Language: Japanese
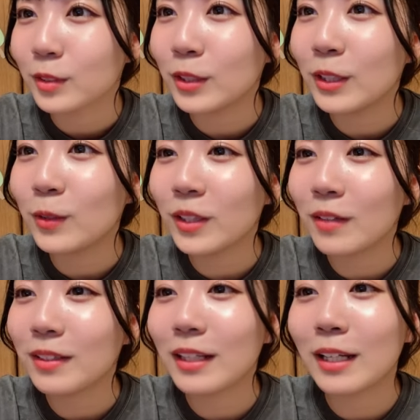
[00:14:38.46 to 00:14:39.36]

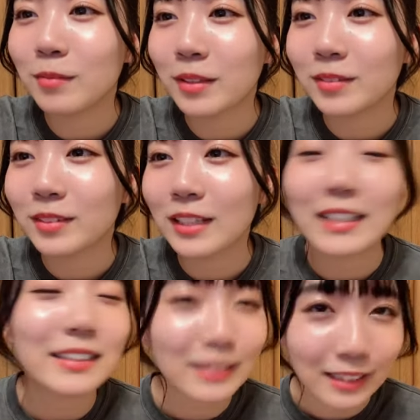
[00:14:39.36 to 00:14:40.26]
クリロナは7番
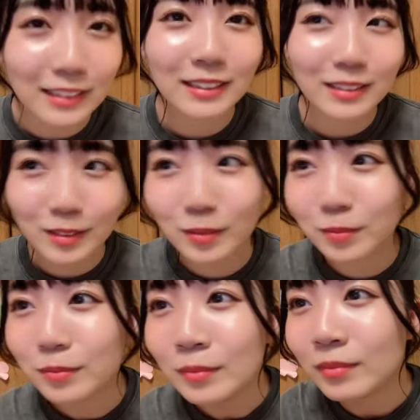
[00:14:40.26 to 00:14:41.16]
らしいです
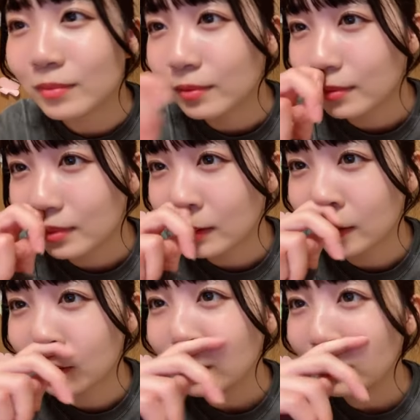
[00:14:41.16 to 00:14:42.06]
え
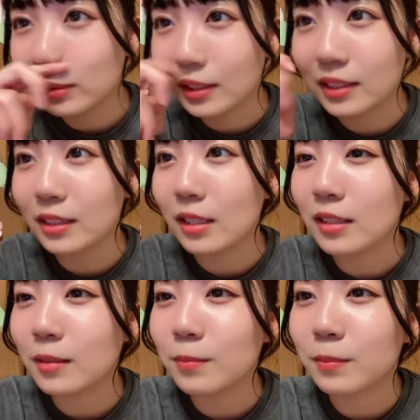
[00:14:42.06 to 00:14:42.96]
すごいよね3
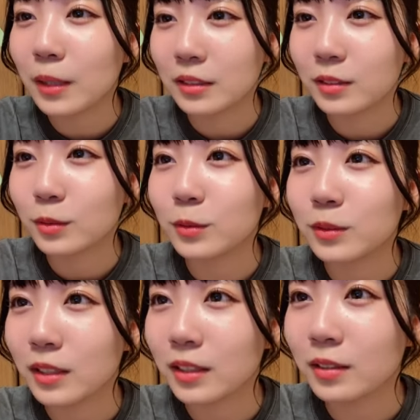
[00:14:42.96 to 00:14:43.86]
連番すご
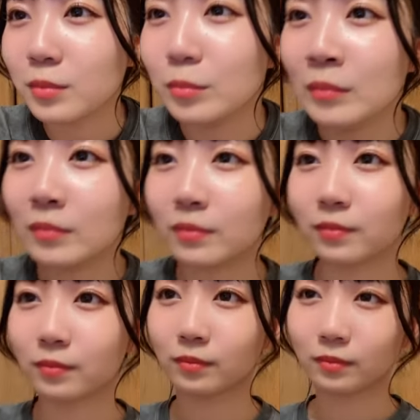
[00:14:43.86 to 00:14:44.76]
くない
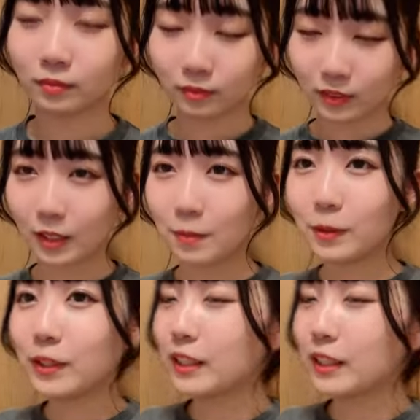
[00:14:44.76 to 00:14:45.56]
卵